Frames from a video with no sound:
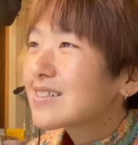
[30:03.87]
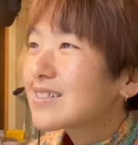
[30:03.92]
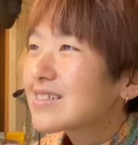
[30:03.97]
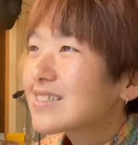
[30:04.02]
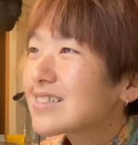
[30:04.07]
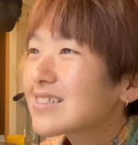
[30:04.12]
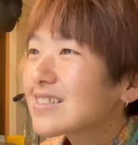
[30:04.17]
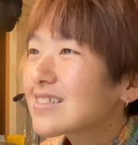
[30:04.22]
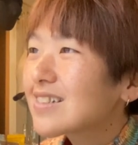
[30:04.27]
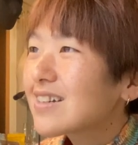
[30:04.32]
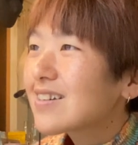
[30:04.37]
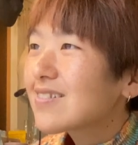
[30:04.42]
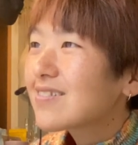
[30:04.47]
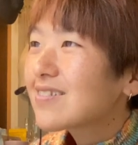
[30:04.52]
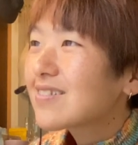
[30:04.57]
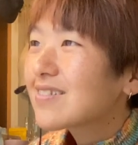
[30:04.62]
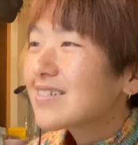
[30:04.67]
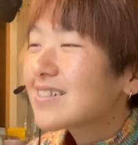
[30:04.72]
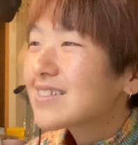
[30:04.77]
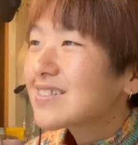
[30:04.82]
小さい
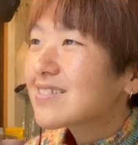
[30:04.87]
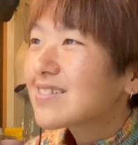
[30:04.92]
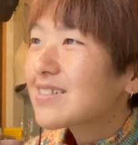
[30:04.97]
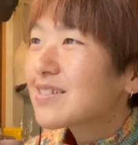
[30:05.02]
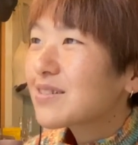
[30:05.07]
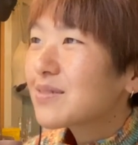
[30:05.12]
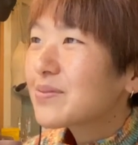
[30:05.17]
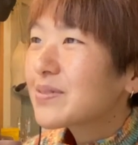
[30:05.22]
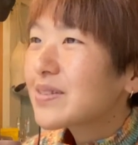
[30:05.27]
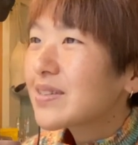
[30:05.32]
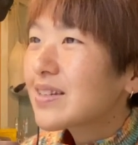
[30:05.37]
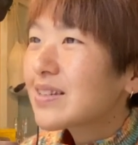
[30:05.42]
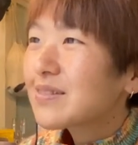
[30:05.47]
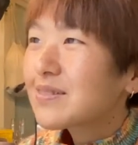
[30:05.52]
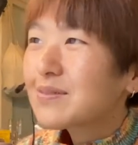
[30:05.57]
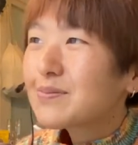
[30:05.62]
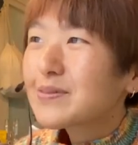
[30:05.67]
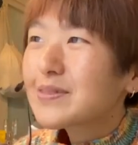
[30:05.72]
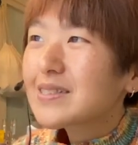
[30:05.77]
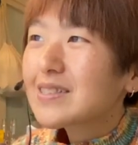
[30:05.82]
頃は空飛びたい
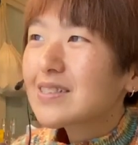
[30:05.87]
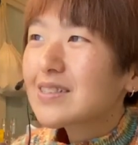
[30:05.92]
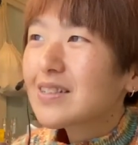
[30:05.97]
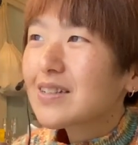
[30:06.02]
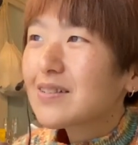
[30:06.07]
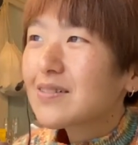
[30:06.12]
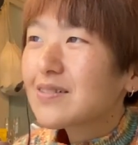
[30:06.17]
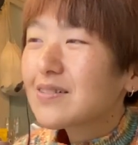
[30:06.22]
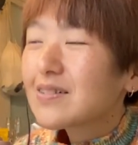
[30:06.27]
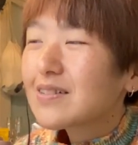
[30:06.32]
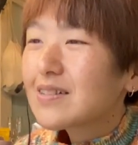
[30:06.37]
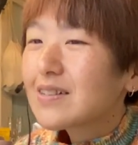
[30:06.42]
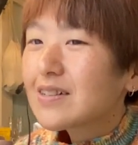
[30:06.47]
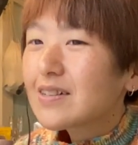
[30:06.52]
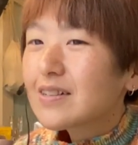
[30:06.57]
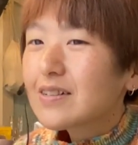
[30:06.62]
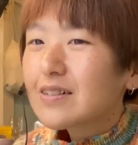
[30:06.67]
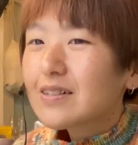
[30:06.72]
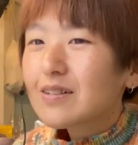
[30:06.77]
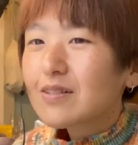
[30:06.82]
と思ったけど
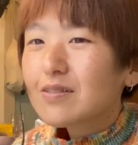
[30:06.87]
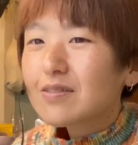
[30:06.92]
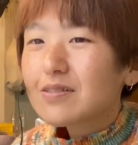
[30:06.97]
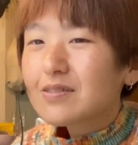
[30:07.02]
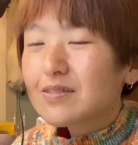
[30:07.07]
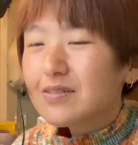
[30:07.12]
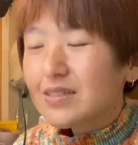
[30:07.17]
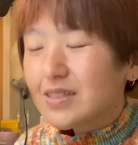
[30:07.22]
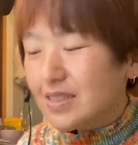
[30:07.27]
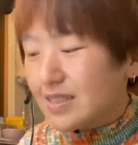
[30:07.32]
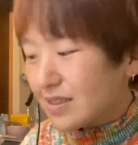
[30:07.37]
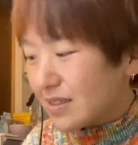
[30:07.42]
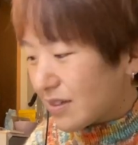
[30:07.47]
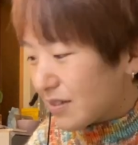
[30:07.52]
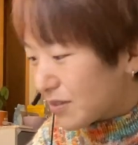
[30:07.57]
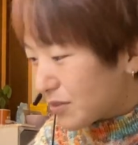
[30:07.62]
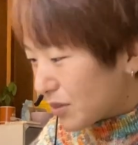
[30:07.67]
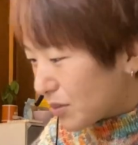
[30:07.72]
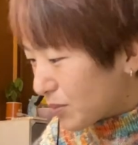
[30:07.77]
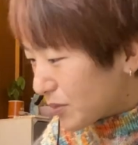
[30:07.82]
この年にな
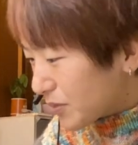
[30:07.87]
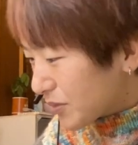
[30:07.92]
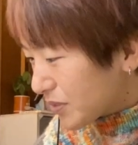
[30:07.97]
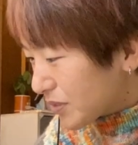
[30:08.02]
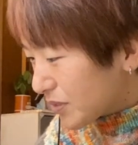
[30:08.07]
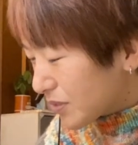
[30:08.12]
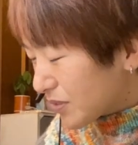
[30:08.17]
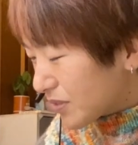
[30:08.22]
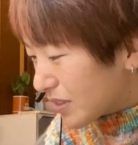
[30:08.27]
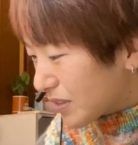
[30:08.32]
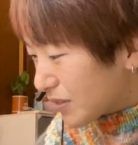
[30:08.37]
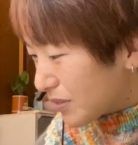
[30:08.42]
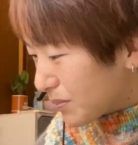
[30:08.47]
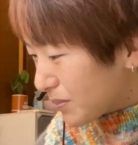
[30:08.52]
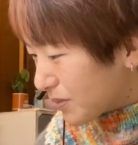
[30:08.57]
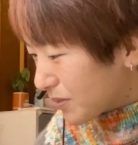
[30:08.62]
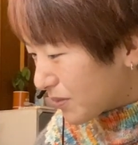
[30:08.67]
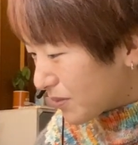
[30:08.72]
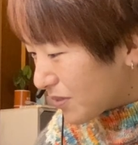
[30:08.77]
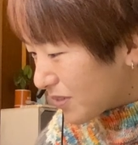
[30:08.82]
るともう空飛
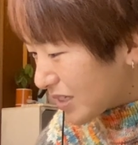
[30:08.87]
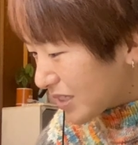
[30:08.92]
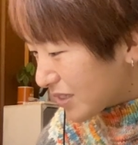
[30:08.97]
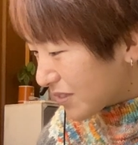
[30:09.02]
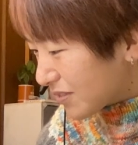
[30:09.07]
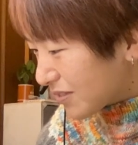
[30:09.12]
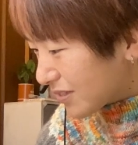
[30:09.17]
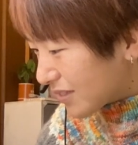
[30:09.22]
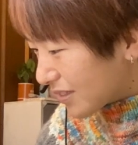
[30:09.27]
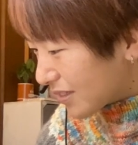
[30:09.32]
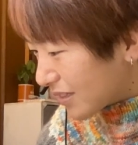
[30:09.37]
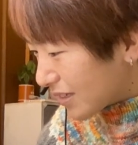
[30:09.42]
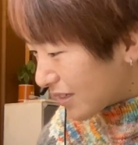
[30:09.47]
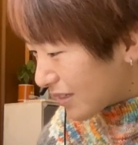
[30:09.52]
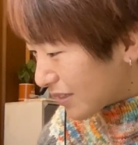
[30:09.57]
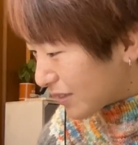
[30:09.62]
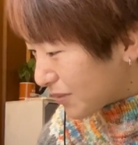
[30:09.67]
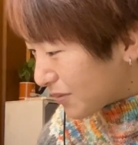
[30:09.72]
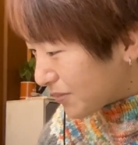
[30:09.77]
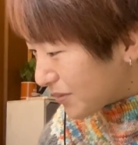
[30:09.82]
ぶの怖そうだ
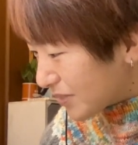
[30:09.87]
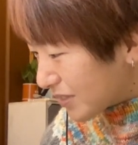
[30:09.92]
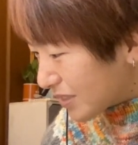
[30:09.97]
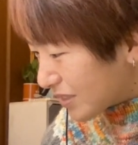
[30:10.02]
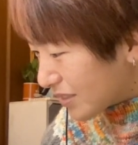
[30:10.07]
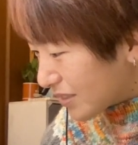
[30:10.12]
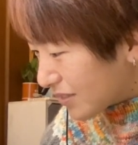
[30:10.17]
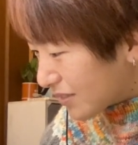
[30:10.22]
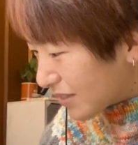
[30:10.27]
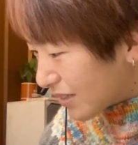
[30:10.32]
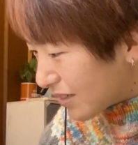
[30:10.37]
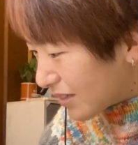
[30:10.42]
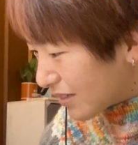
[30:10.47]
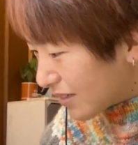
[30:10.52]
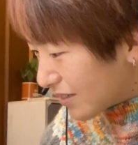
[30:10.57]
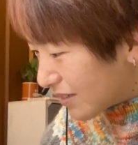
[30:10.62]
なって思っちゃうな